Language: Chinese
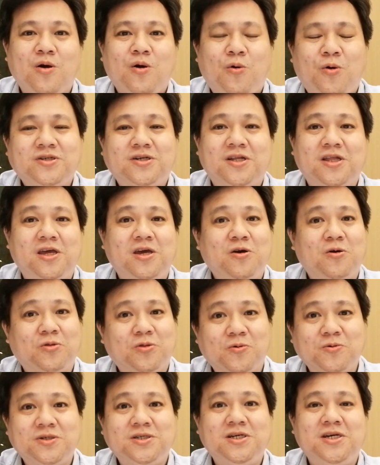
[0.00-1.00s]
或者你有
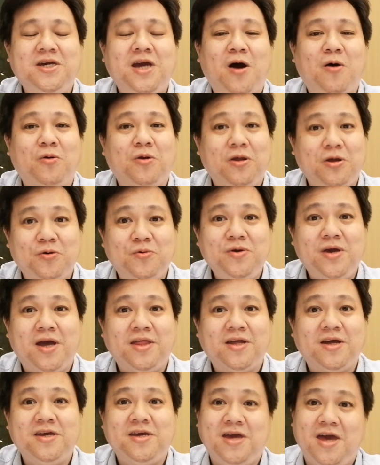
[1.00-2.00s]
东西要留
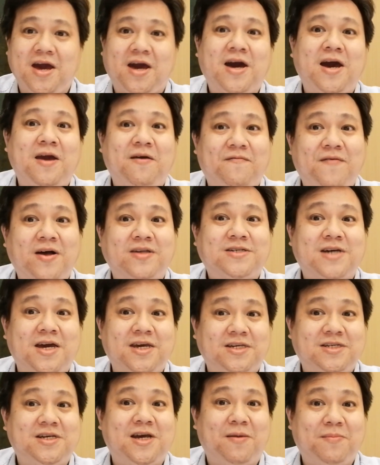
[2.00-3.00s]
言呢，也可以放
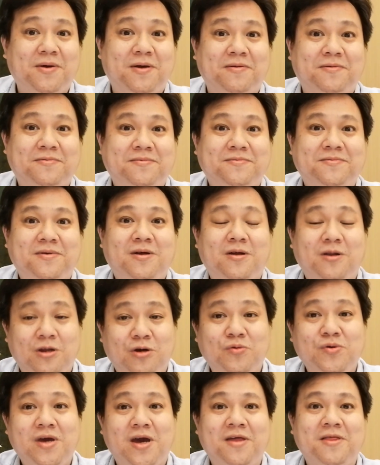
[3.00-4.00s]
在下面
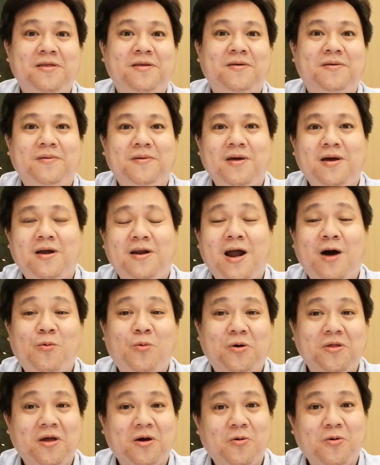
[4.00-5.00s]
留言，让
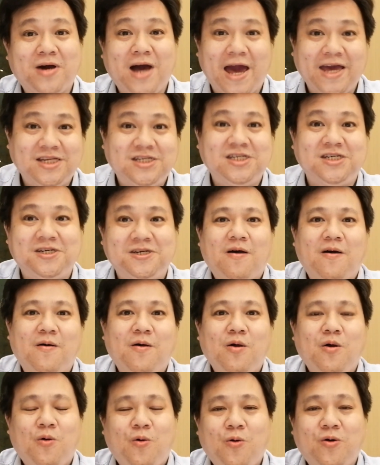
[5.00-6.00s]
我能够改进，
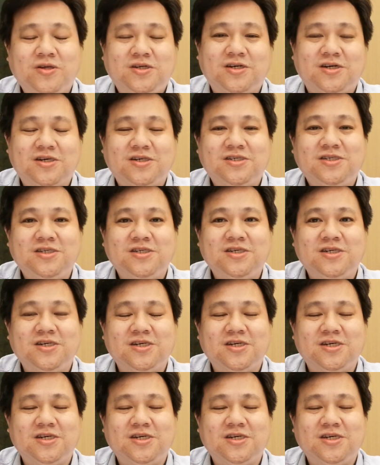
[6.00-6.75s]
或者是